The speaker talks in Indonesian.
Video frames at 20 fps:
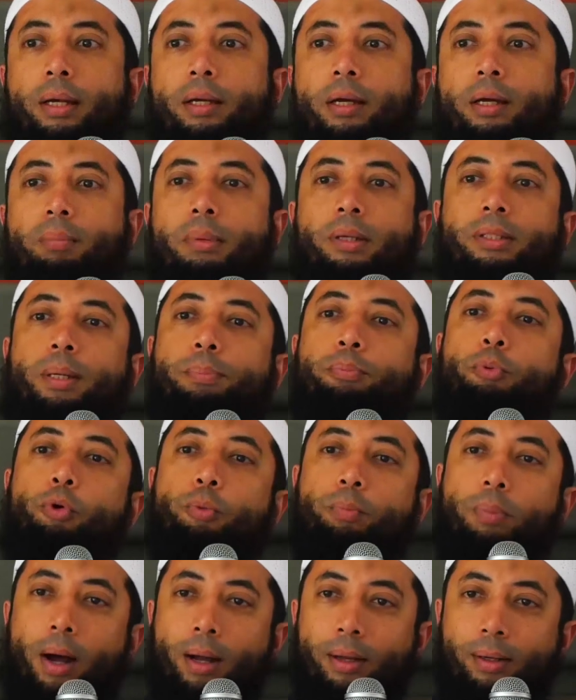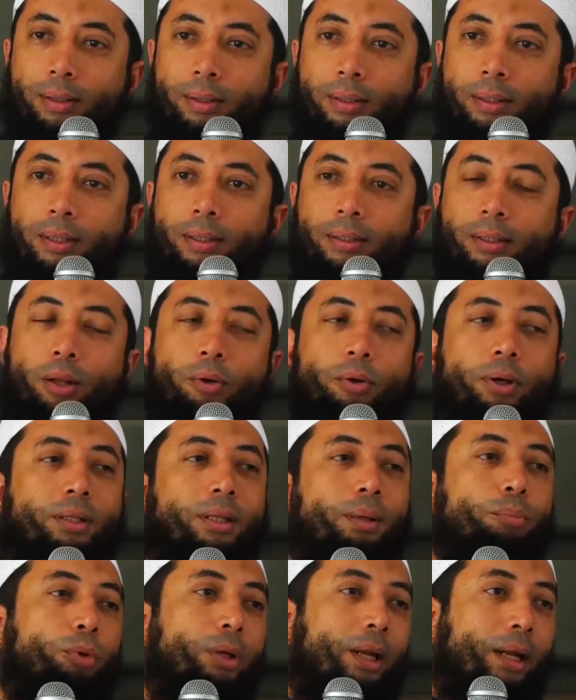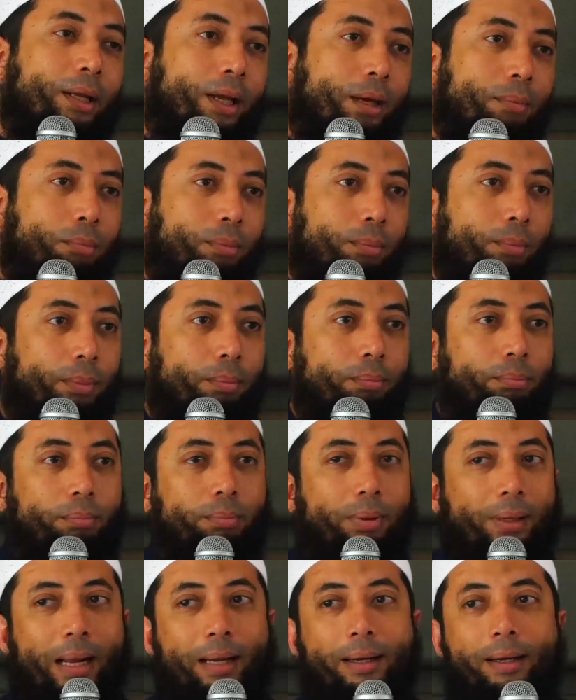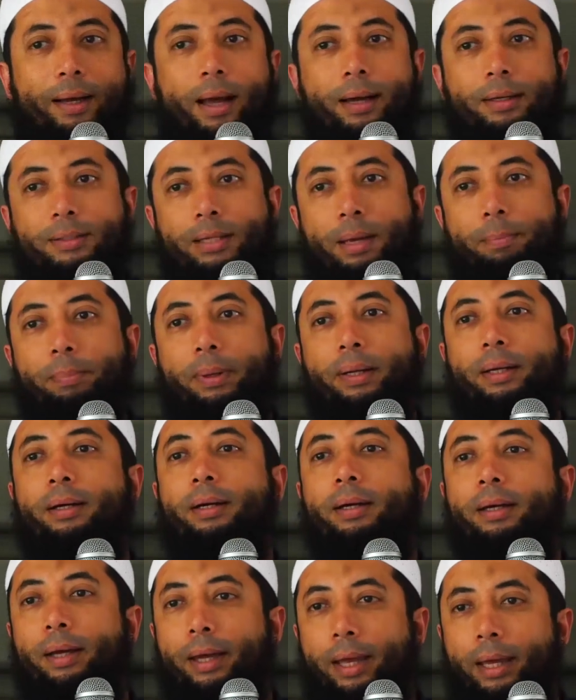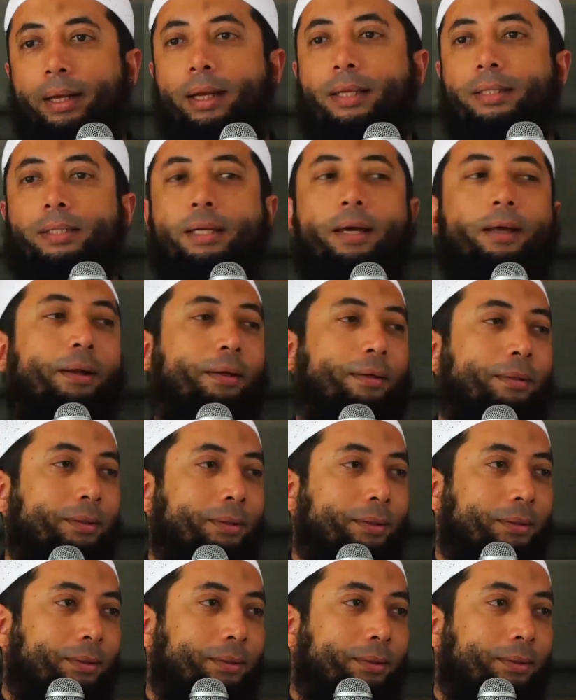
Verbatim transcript: lagi ke masa purba, lalu kita mulai lagi merangkak sampai ke era sekarang.